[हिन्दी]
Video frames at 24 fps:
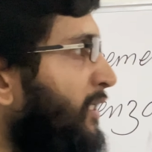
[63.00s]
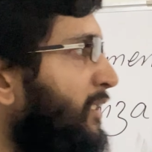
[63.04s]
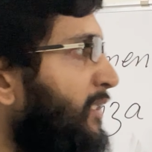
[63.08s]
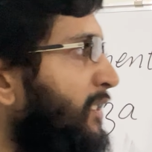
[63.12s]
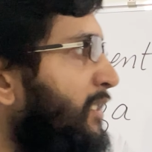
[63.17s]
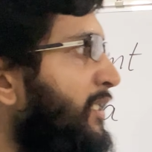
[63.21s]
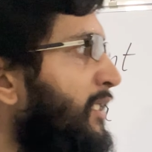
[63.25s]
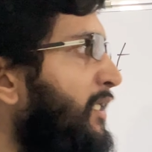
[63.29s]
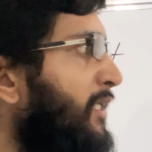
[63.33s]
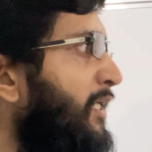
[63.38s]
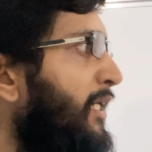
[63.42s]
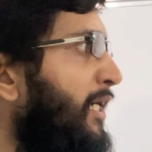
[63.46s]
कर
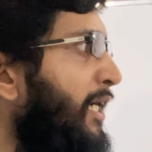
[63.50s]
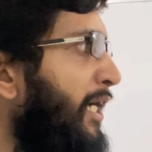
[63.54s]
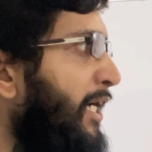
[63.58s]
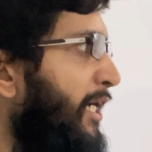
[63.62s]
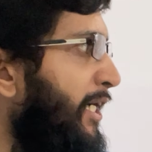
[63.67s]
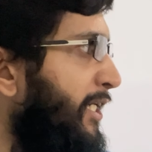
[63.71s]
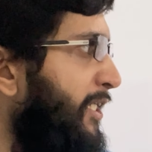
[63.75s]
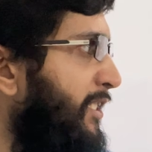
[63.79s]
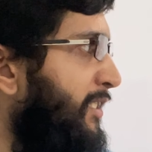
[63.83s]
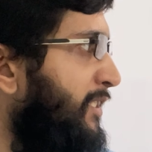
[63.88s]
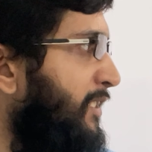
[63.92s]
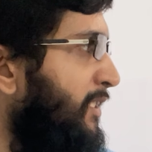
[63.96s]
दिया
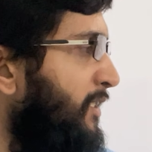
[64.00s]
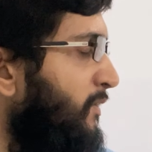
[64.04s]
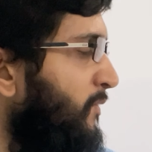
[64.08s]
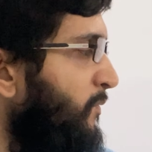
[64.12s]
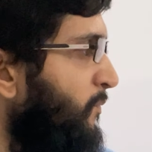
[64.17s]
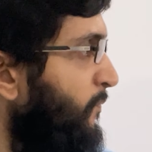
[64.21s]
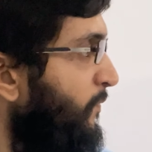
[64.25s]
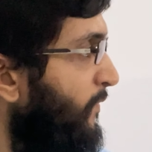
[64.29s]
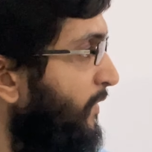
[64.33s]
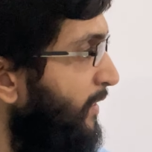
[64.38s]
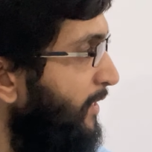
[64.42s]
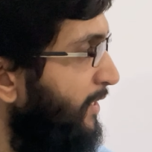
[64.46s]
एड्स
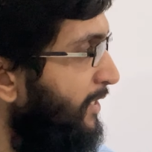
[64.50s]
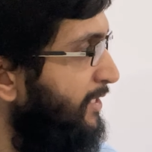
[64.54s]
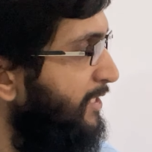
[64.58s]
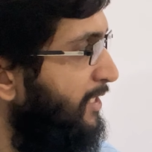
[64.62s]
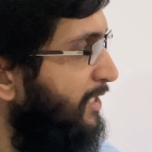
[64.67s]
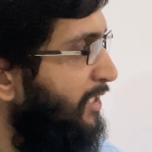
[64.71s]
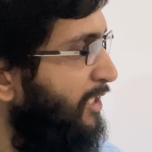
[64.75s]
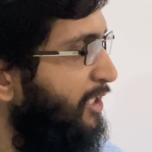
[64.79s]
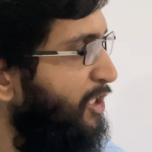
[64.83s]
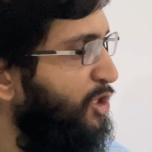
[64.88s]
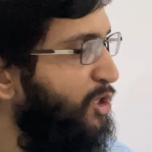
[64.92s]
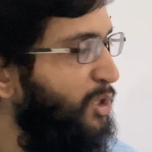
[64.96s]
इसी
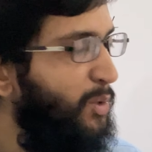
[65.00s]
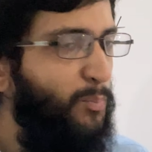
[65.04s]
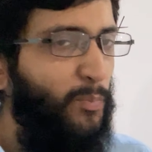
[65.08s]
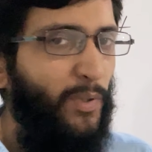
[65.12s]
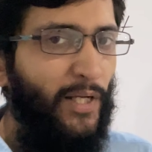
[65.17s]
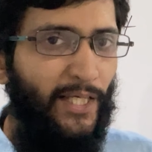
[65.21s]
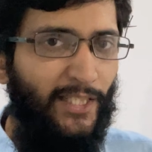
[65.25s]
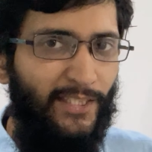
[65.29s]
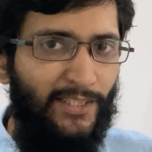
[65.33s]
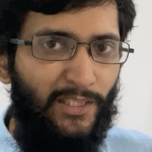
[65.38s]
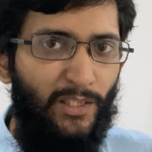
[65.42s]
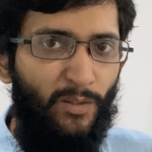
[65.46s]
तरह
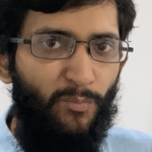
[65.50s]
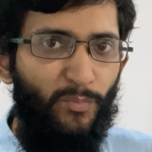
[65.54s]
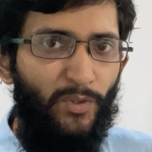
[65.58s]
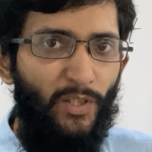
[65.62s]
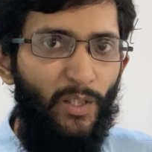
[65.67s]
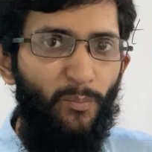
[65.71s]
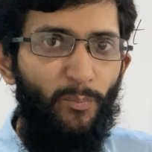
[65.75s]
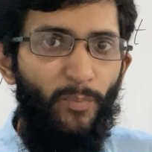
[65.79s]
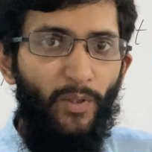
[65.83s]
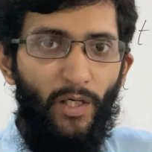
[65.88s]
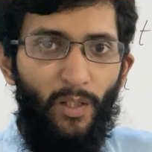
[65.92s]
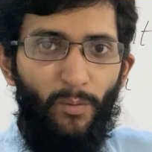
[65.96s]
जिमनाजियम था
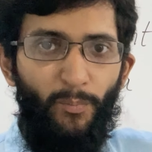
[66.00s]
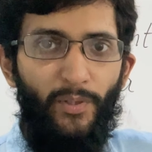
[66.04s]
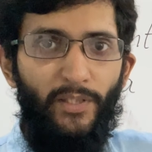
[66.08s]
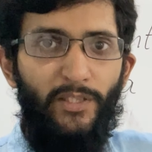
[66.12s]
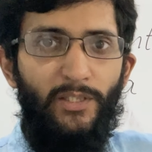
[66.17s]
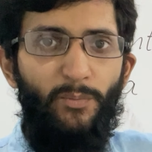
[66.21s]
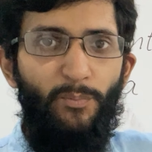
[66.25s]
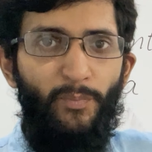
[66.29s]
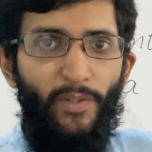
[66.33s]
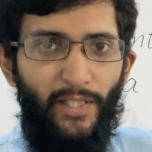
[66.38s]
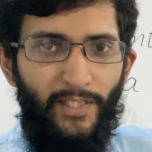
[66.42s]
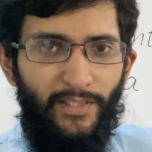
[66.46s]
बार बार
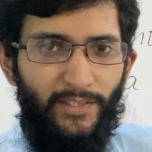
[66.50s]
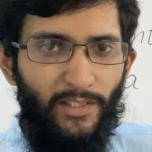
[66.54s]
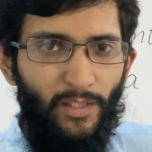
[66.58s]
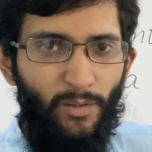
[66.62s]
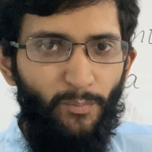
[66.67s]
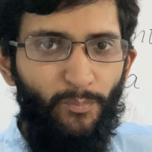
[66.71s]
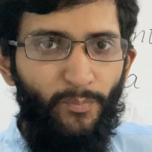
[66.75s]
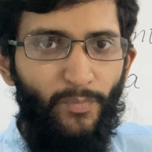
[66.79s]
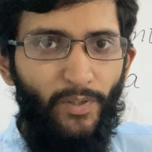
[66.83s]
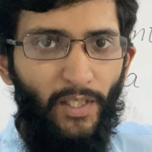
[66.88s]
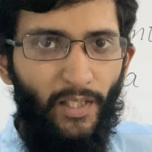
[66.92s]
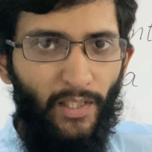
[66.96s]

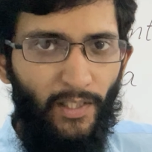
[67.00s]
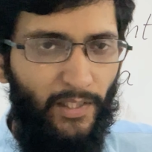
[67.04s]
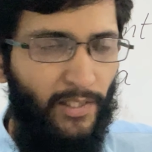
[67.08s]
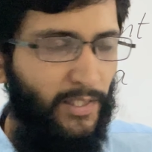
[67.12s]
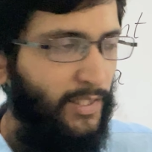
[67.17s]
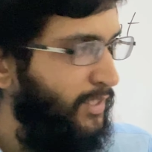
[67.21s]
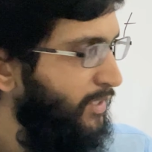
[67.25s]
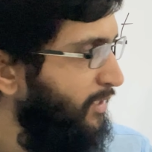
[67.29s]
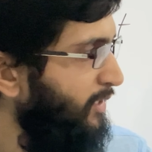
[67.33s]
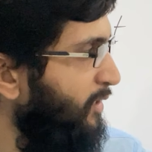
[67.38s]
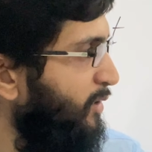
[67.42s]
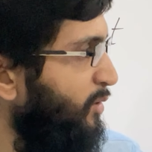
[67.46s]
जिमनाजियम ना
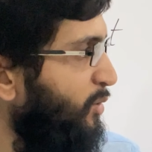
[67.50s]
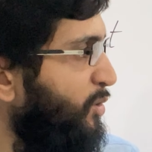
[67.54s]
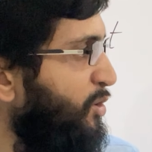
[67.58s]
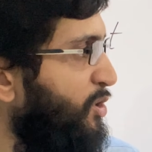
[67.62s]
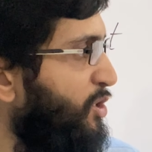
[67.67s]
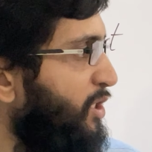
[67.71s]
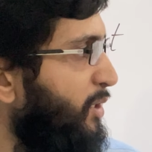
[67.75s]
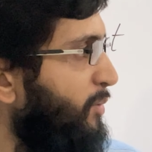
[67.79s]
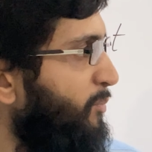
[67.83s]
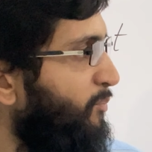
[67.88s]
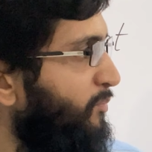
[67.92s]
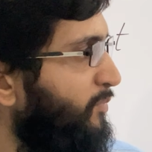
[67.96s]
लिखा जाए तो
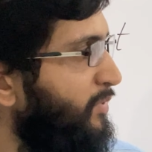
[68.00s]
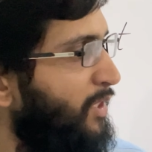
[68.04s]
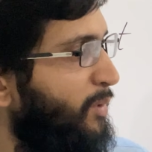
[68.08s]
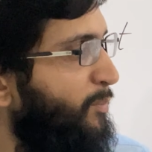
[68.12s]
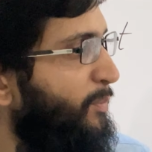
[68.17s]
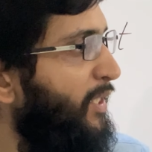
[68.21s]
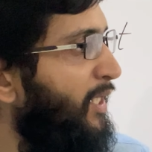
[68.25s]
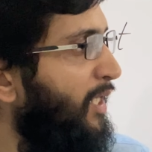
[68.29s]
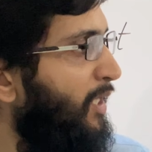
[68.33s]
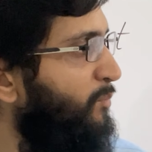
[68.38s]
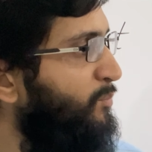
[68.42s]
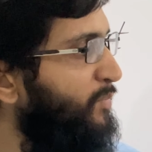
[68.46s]
जिम से भी
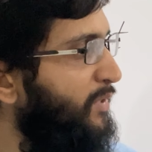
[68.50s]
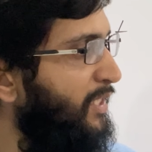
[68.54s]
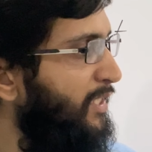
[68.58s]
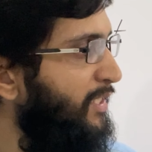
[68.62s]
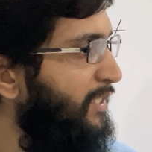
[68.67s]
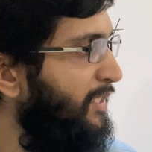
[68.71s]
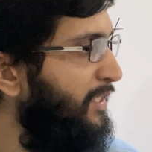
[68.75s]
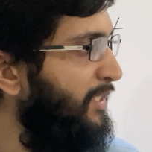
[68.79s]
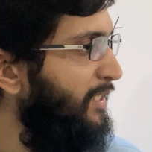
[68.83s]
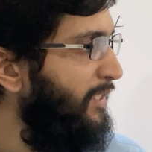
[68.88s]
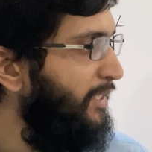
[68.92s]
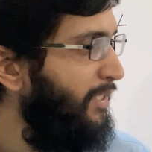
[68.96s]
काम चल
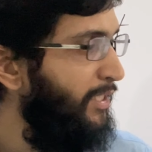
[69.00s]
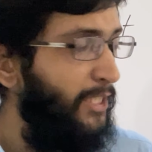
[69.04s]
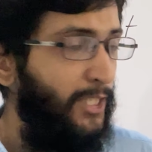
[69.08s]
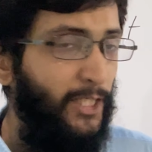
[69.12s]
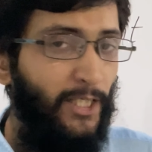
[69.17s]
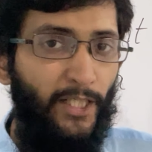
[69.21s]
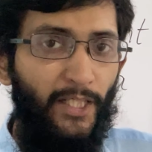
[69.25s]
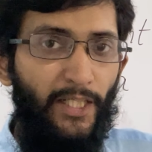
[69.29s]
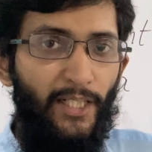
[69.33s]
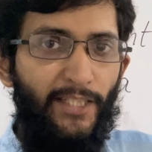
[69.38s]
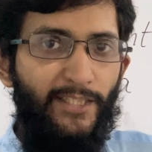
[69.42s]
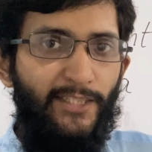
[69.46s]
जाता है
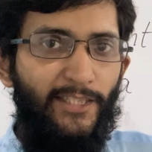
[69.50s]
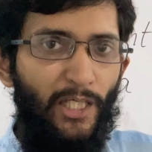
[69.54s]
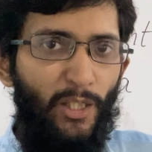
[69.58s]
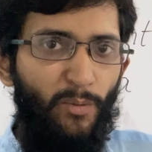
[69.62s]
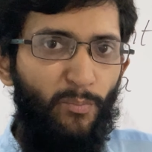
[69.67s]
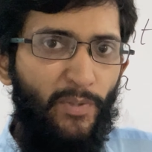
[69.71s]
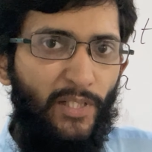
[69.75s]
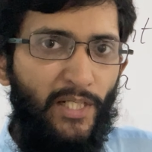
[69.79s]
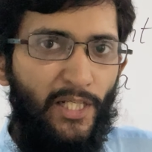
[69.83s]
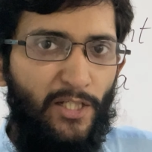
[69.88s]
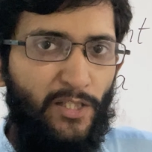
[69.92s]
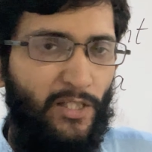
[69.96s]

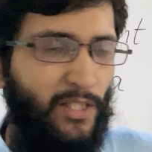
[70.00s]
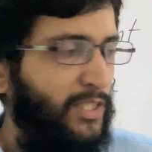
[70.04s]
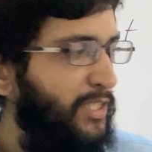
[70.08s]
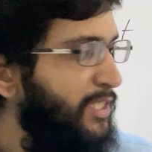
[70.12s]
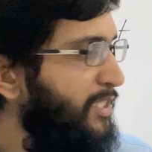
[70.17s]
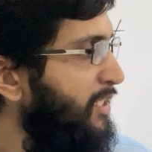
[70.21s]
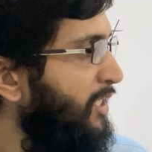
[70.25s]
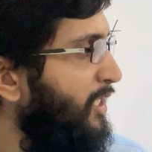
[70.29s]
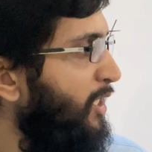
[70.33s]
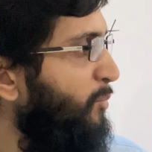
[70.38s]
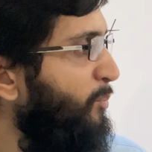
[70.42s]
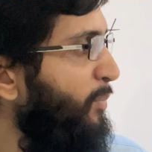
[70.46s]
एग्जामिनेशन की
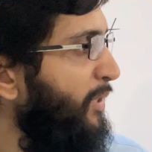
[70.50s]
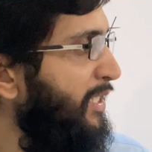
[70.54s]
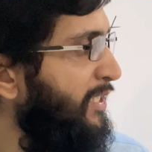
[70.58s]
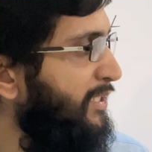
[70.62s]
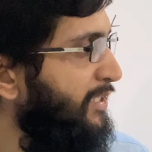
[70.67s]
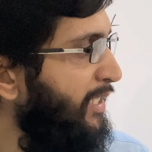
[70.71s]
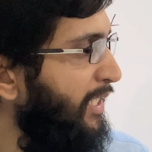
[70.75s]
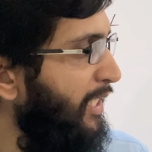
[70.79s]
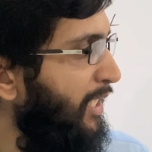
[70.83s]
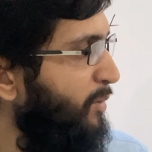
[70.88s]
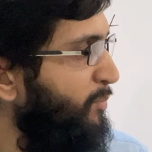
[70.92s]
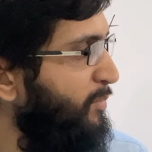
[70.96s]
जगह पे
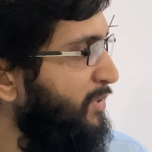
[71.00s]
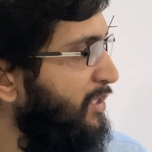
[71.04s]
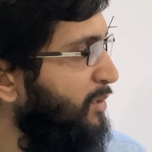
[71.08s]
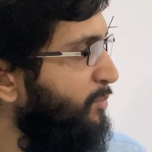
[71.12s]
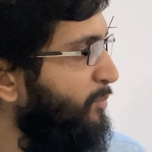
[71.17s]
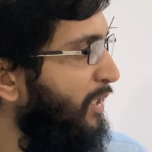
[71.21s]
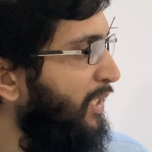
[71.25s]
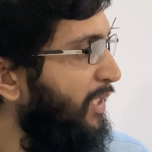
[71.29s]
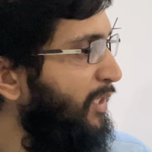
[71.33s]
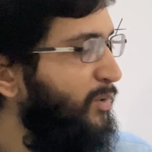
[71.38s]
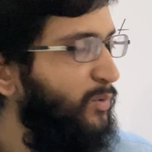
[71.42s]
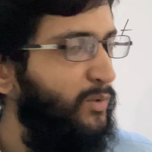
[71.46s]
एग्ज़ाम
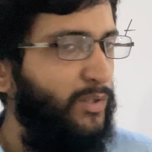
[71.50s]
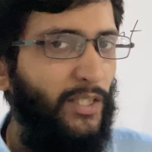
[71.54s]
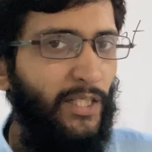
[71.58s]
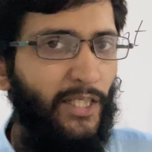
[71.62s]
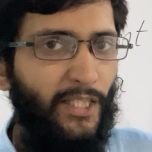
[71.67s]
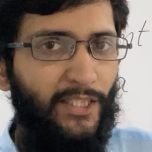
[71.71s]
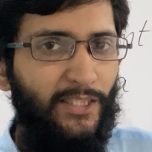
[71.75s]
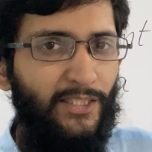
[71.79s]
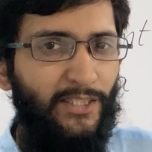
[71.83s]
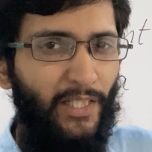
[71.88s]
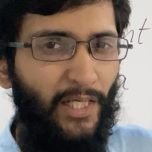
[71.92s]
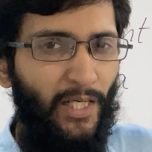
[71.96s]
इस्तेमाल होता है
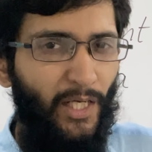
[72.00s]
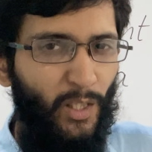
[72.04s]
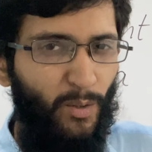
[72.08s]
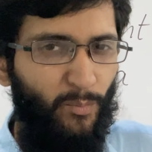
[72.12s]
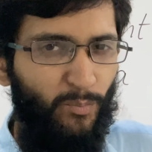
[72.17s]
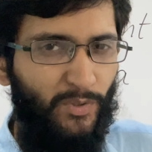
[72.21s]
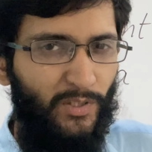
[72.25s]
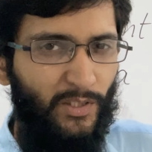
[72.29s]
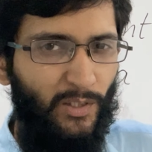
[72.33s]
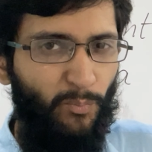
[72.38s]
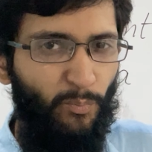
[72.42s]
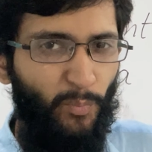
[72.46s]

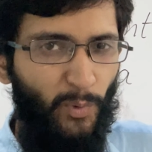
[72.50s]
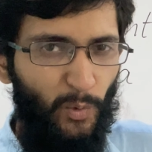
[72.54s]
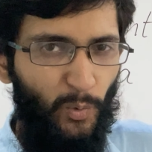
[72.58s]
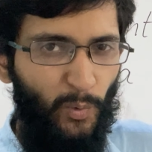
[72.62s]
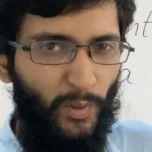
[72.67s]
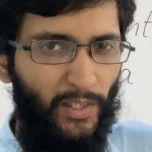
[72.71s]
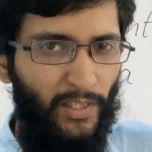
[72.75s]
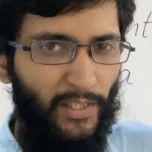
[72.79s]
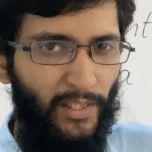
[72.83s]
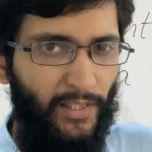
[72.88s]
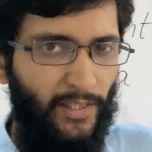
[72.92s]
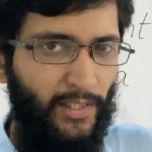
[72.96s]
एग्ज़ाम्स
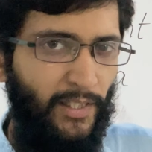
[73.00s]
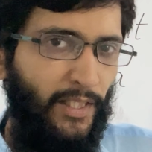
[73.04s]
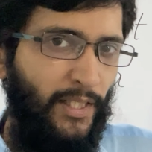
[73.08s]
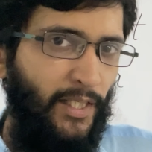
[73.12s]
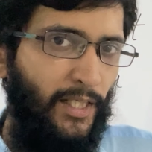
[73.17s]
प्लूरल है